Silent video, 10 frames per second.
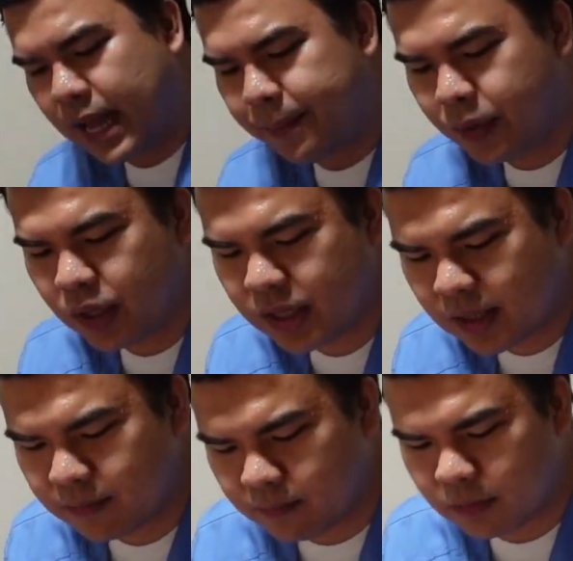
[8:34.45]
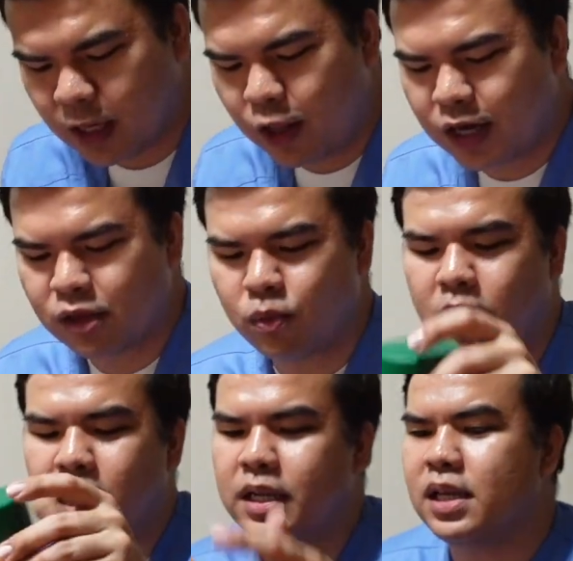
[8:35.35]
Tapos, the last
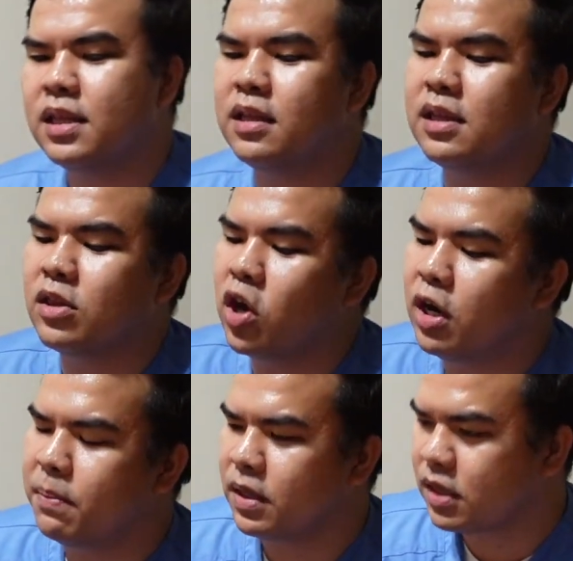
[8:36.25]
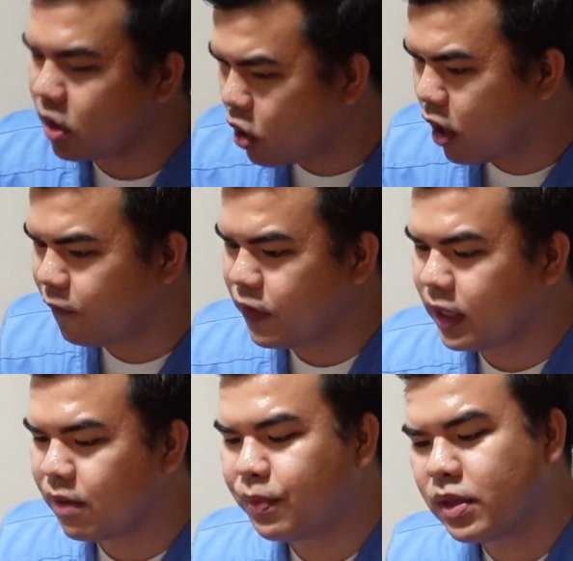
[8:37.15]
one is the Starbucks na coffee.
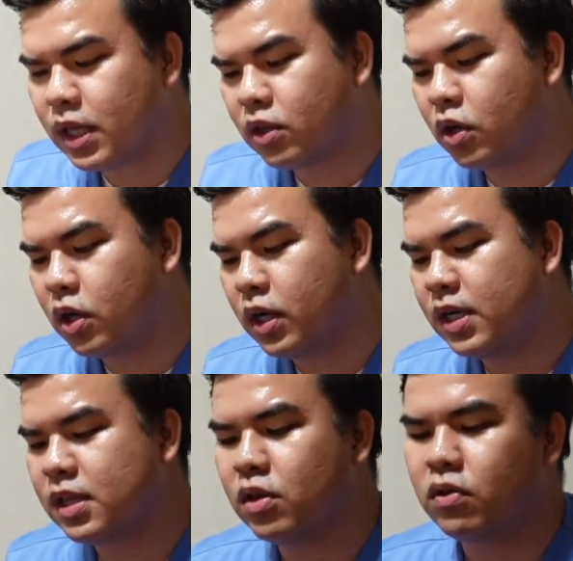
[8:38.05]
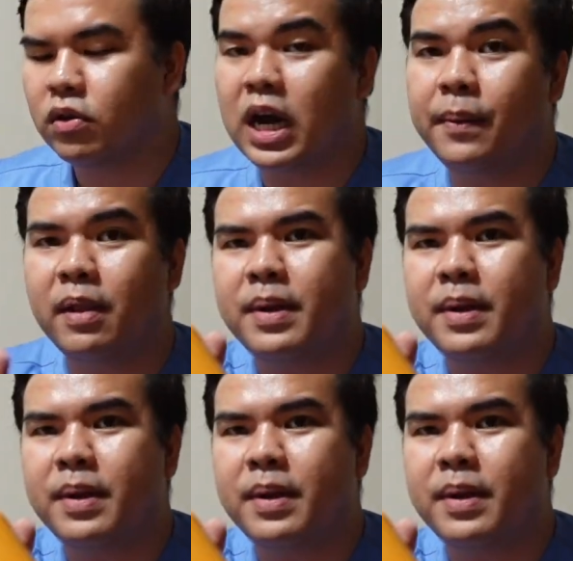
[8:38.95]
Tapos, ito is yung caramel